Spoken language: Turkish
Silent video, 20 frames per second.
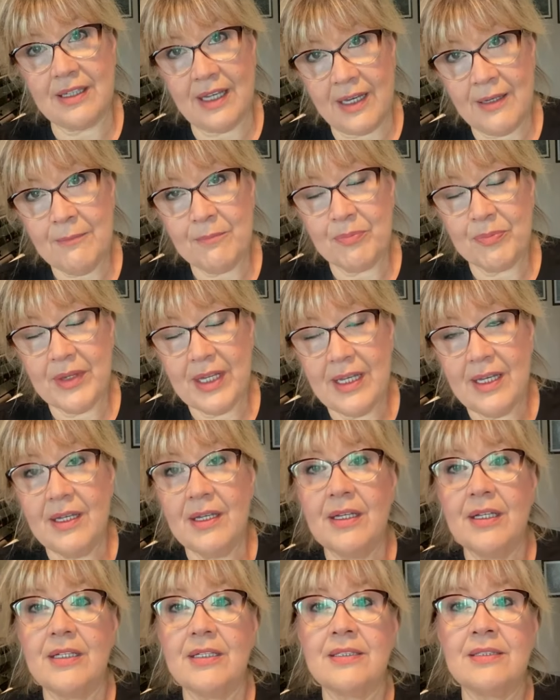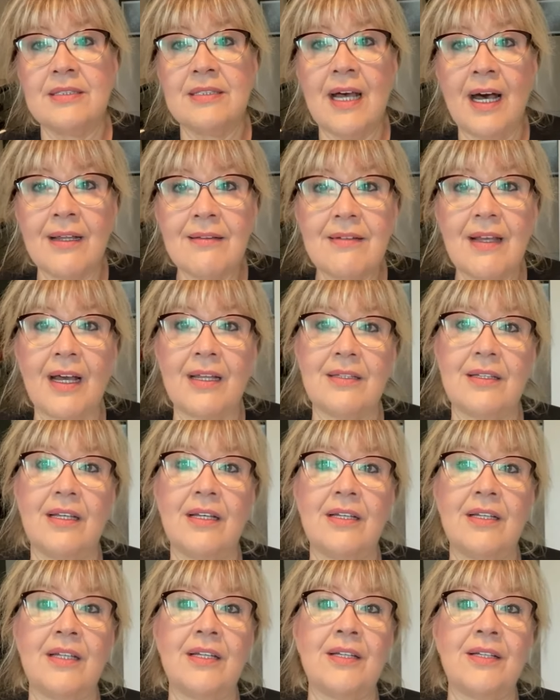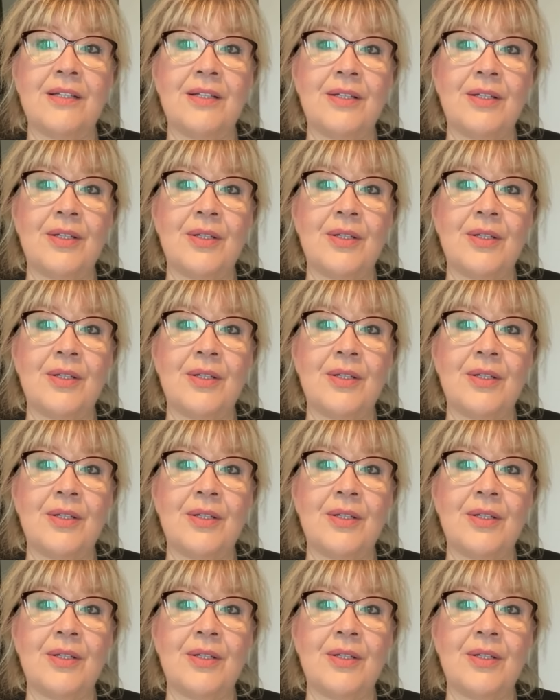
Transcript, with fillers: da zaten e,